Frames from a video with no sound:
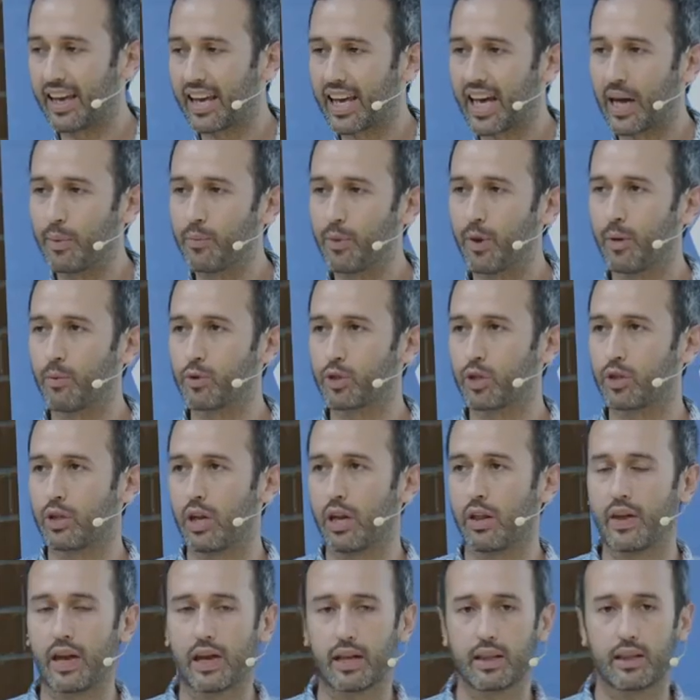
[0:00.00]
cambio vamos a
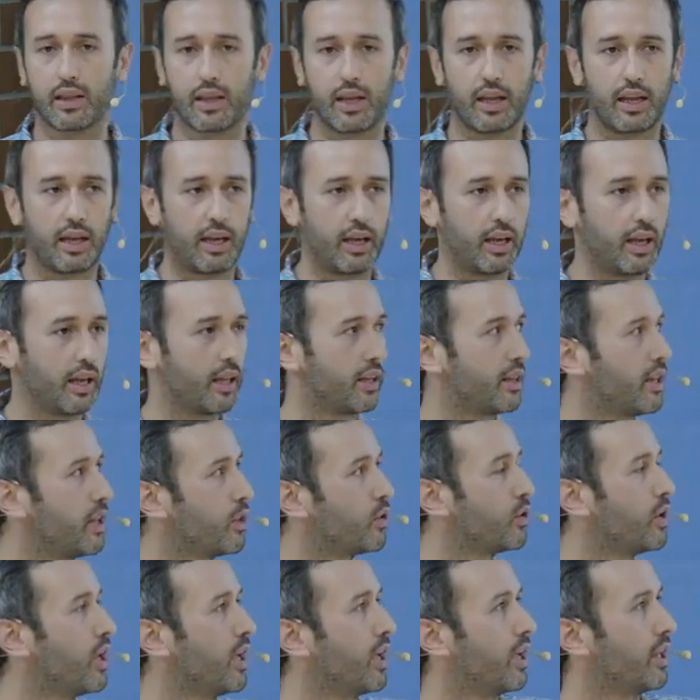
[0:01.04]
utilizar eh,
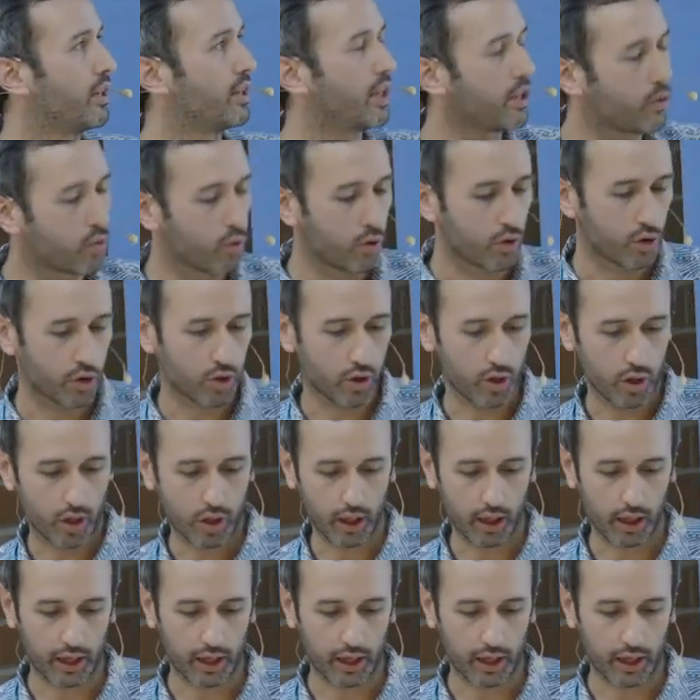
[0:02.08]
títulos